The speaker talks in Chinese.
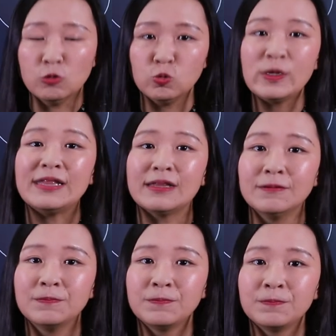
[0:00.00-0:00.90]
呼应的。
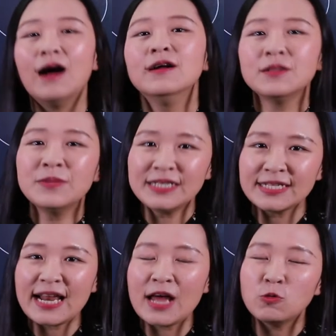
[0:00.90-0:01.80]
好，那么接
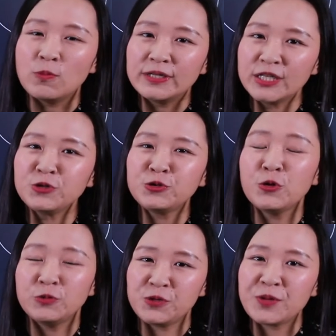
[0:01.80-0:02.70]
下来我们继续
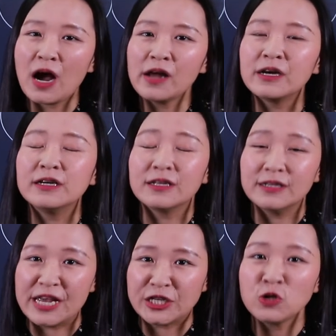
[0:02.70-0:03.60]
用 Jimmy Carter 的
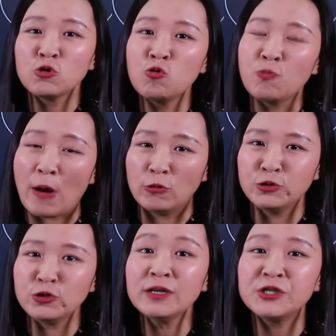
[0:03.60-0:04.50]
野生动物保护
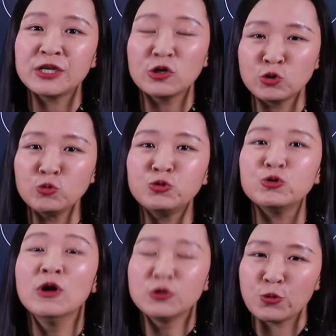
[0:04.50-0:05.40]
区的这个数
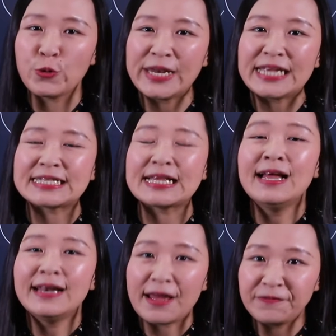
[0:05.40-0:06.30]
据作为例子
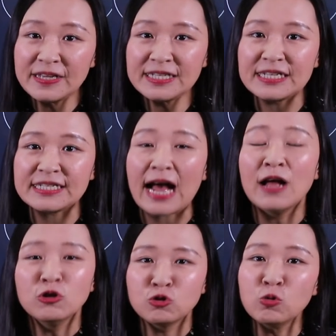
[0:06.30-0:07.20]
来分析一下
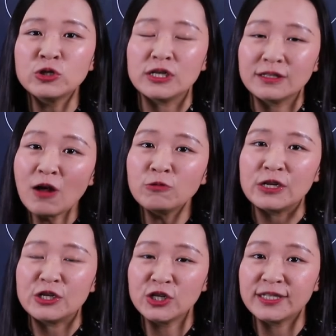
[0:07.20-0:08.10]
作者到
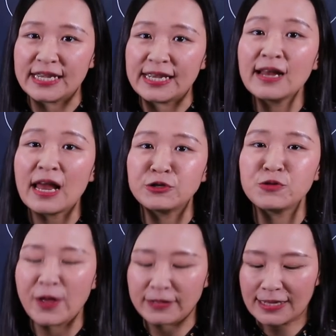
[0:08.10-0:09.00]
底是怎样来
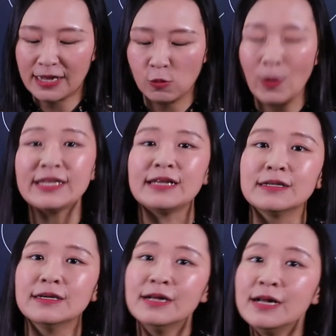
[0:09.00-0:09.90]
去表达他的观点的。